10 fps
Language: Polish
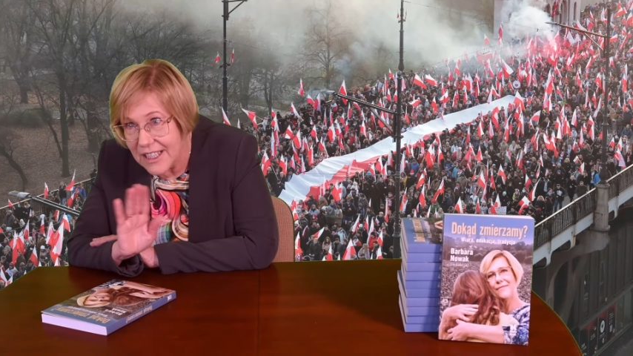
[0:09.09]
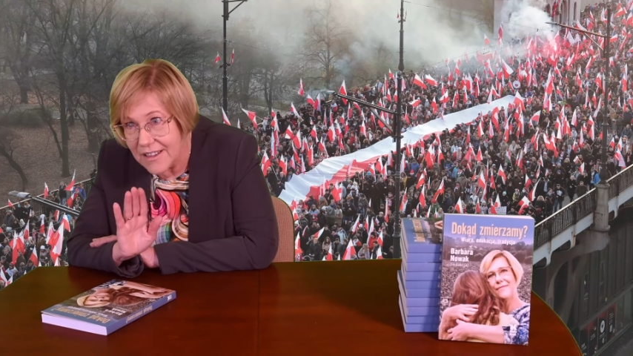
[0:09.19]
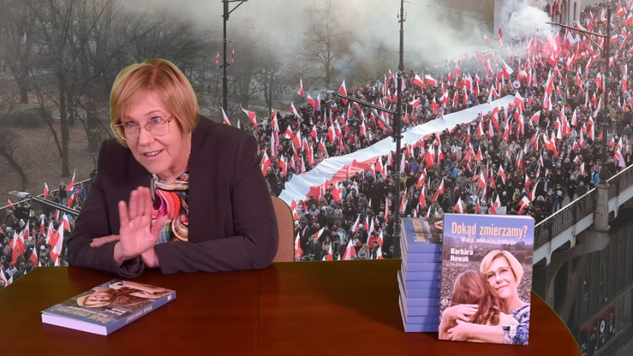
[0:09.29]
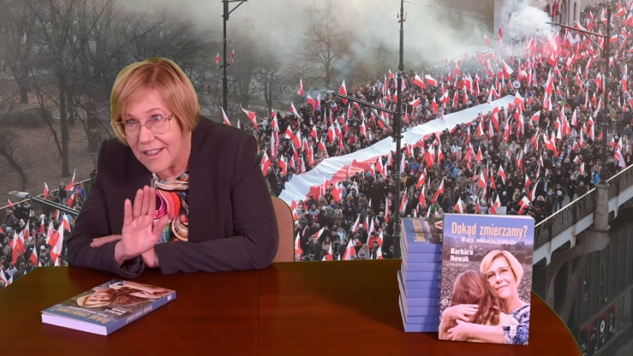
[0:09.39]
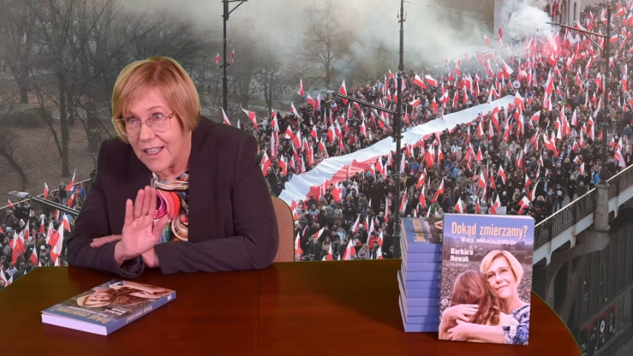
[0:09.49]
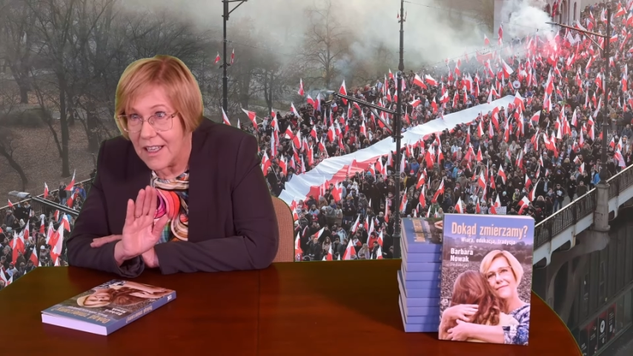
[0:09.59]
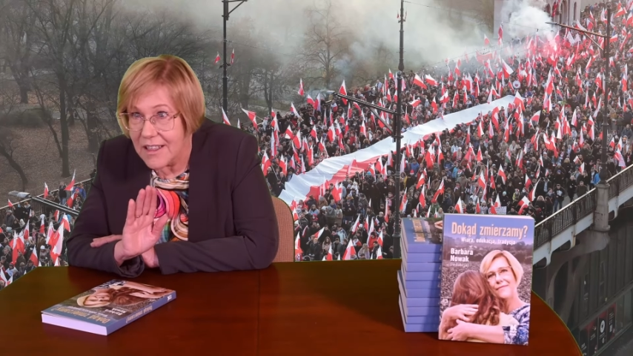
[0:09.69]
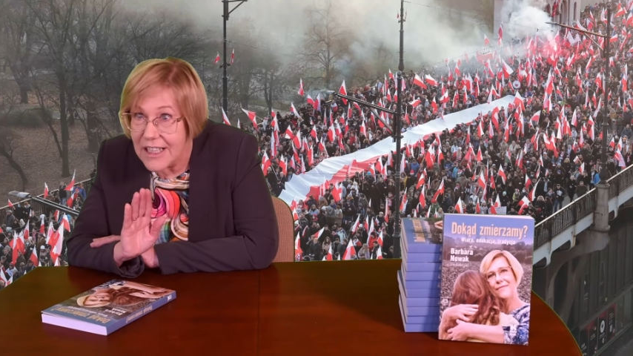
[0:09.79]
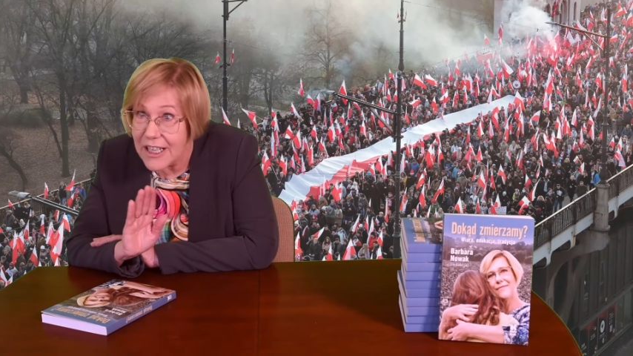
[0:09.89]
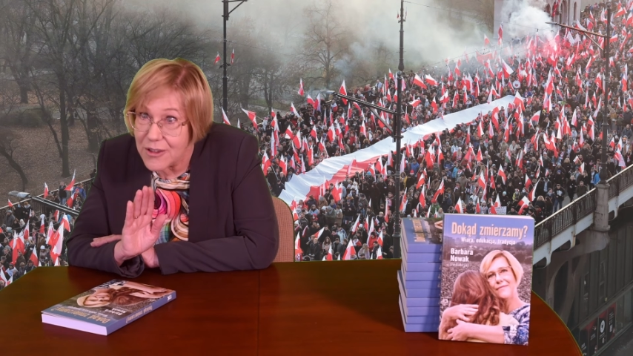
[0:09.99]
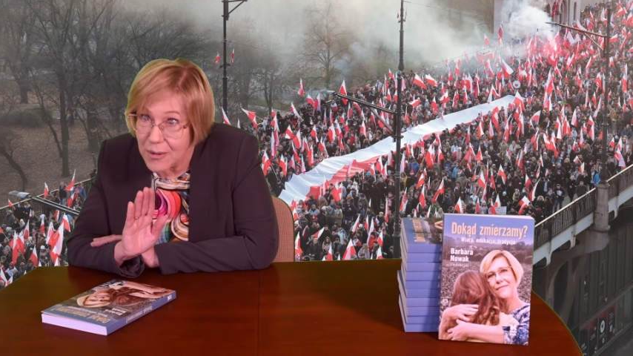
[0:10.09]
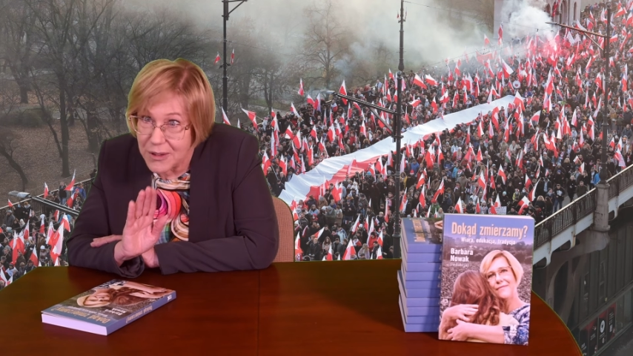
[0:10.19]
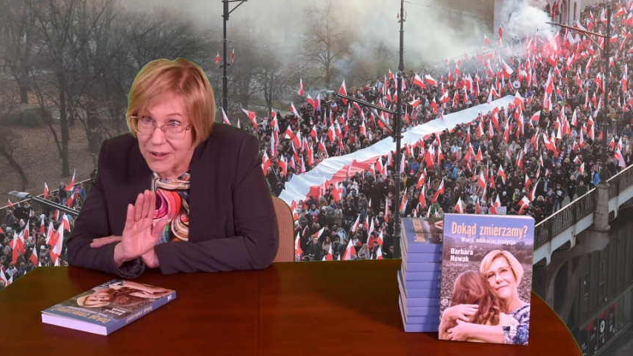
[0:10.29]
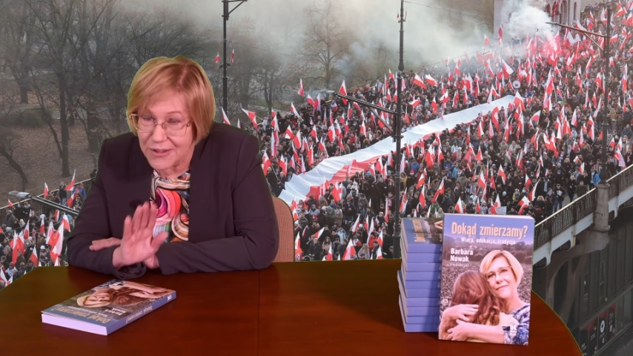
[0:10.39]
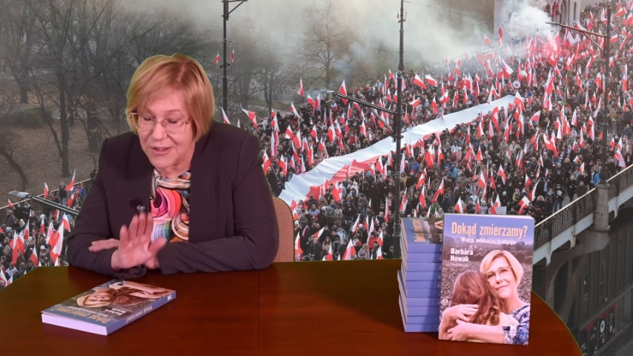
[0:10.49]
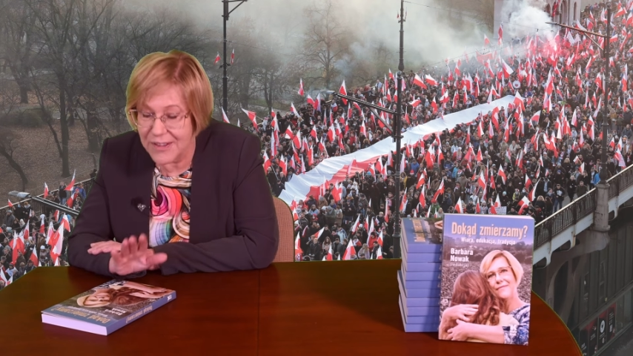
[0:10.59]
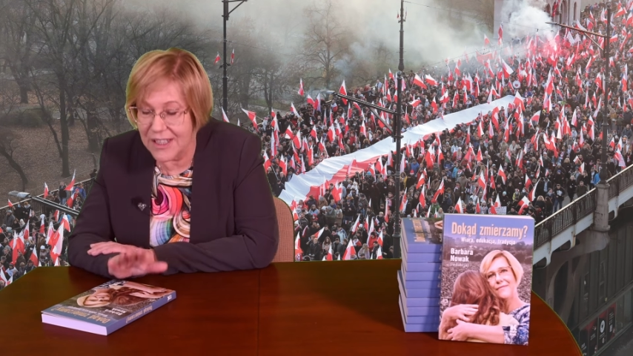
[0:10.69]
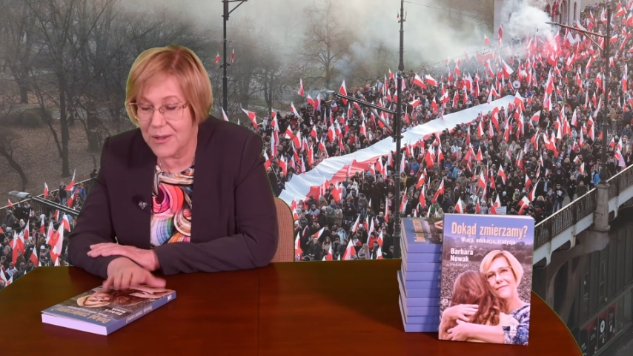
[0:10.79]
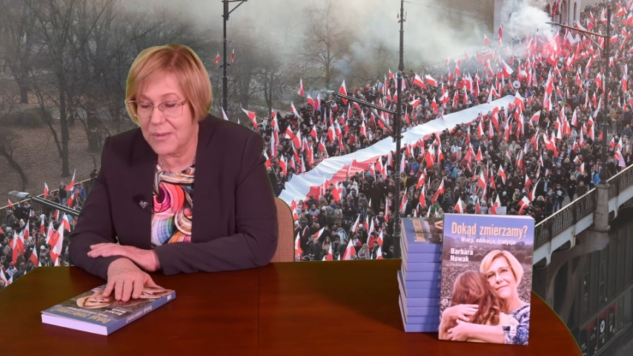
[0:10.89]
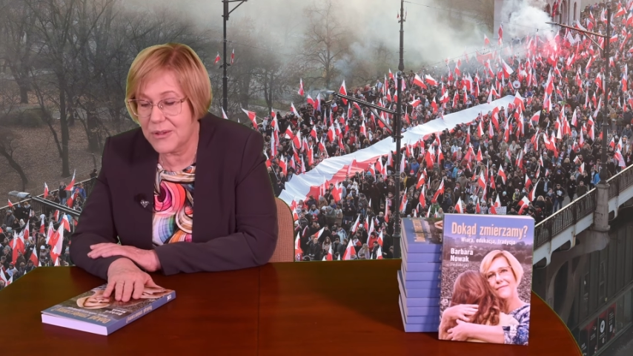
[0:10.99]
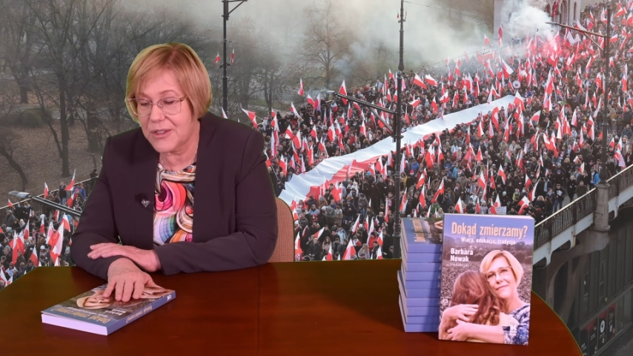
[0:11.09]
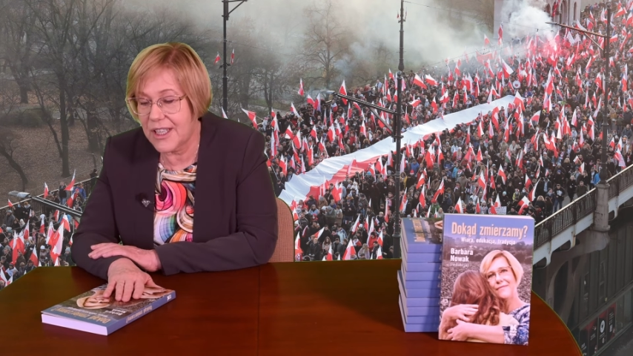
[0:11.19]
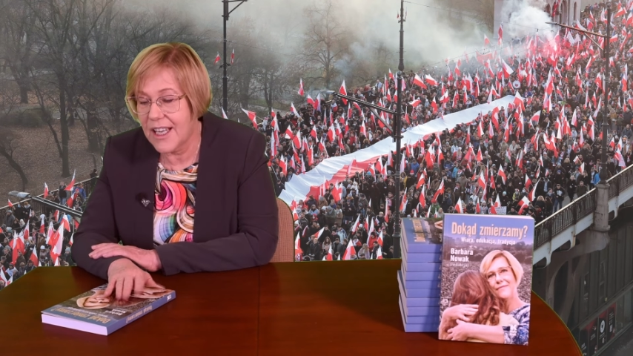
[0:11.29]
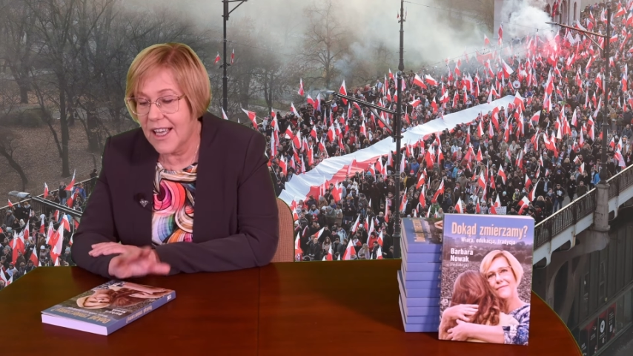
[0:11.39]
nie, nie chcą przyjąć do wiadomości.